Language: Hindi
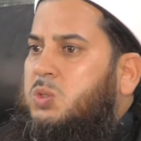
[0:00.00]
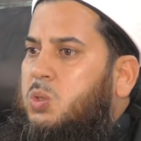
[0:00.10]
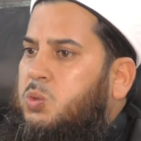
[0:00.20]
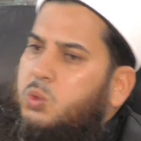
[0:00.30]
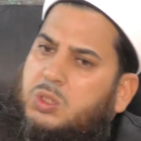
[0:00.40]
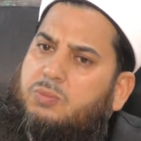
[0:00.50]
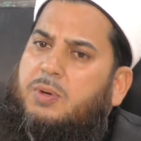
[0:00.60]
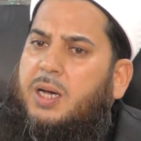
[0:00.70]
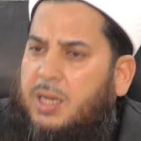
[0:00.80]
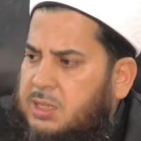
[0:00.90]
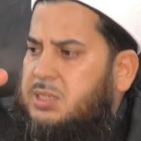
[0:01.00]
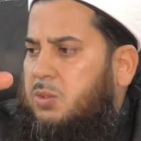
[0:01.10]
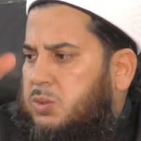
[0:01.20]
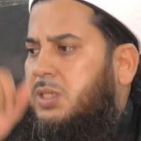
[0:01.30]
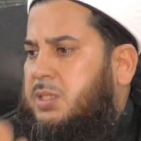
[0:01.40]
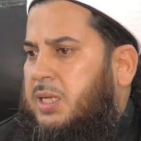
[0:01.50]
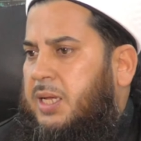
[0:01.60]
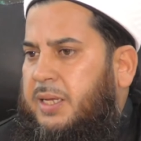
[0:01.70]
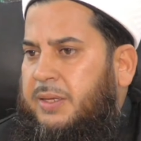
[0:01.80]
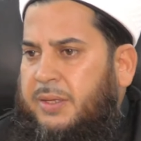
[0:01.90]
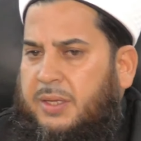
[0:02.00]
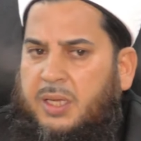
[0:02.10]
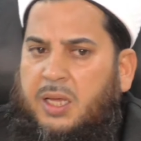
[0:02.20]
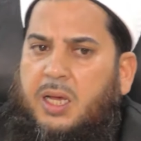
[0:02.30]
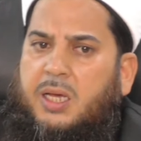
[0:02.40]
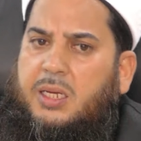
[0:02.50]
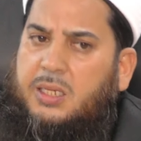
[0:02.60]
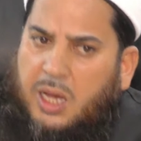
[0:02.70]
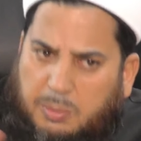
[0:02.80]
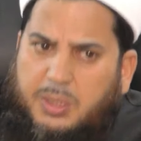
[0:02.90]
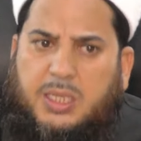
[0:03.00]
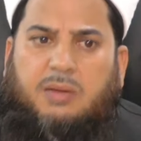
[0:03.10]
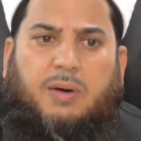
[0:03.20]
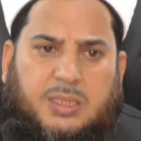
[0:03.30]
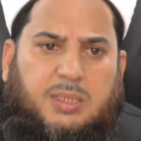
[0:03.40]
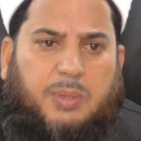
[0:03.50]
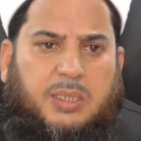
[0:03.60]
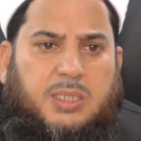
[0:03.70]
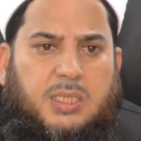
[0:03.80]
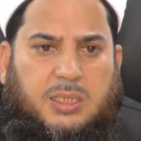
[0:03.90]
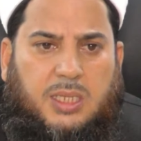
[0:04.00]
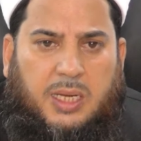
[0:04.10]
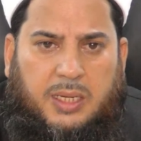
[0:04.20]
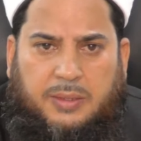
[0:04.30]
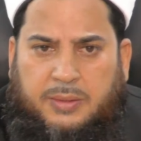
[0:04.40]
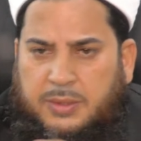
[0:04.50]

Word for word: जो कुछ वहाँ हासिल हो सकता है अगर यहाँ भी दरवाजे बंद किए जाएं